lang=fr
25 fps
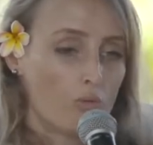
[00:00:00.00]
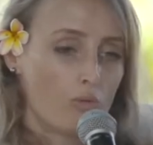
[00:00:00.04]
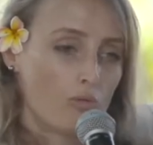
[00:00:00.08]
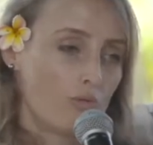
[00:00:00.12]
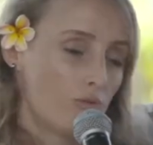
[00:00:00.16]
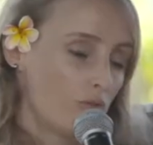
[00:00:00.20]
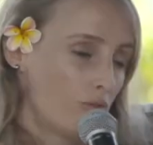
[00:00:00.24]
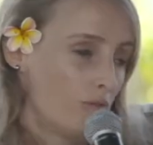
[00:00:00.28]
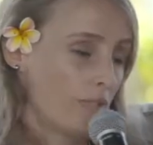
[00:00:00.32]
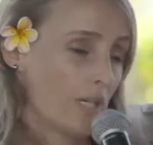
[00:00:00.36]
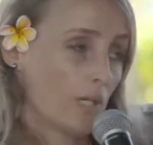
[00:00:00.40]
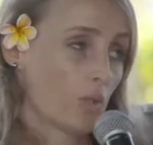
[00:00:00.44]

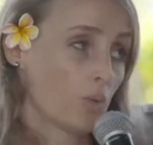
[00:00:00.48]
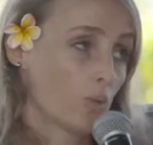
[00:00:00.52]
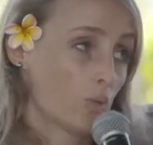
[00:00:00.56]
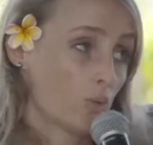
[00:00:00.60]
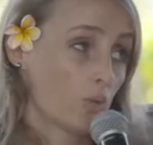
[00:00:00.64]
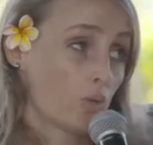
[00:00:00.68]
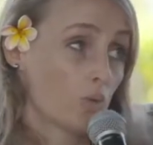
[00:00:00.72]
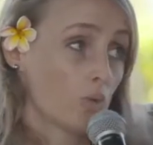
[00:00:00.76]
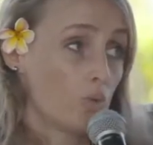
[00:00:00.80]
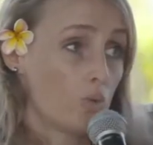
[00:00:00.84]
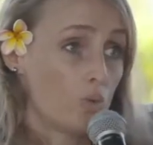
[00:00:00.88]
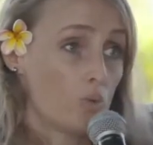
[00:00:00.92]
on, vous fait un
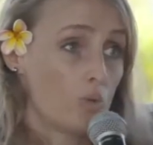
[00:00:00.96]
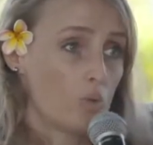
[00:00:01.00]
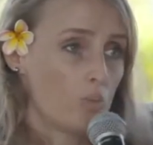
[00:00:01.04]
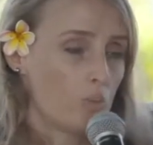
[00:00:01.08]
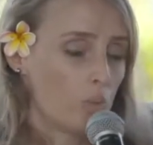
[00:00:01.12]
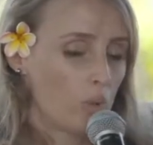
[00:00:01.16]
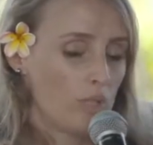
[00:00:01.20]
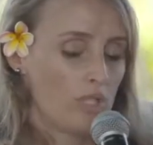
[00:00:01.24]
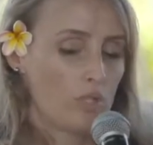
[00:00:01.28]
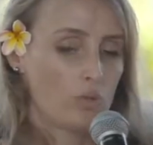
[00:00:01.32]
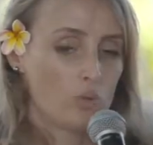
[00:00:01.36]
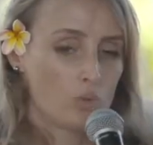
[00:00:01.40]
compte
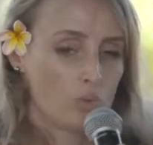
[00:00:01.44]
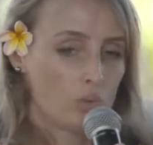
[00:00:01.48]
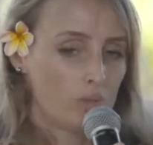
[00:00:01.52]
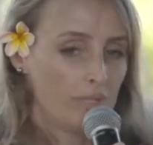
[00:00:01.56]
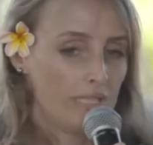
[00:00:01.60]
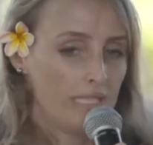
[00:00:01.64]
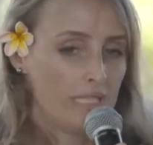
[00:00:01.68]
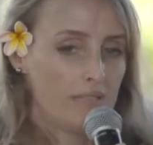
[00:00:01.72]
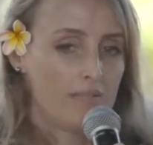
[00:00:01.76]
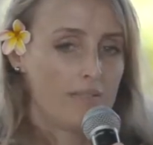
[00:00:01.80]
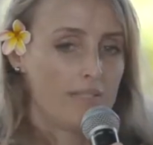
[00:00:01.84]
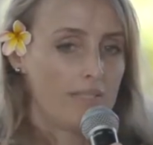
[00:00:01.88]
rendu pour les
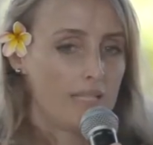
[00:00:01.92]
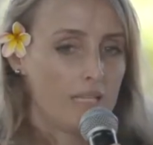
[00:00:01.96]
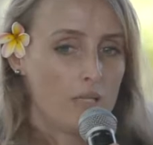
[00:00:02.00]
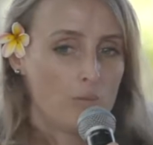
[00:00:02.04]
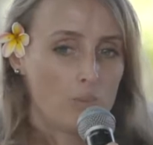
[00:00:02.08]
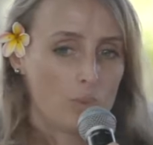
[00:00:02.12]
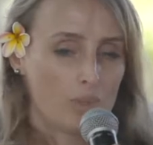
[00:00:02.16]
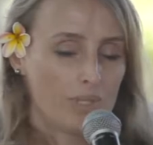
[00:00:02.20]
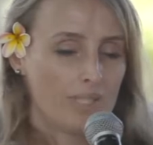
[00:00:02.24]
journaux télévisés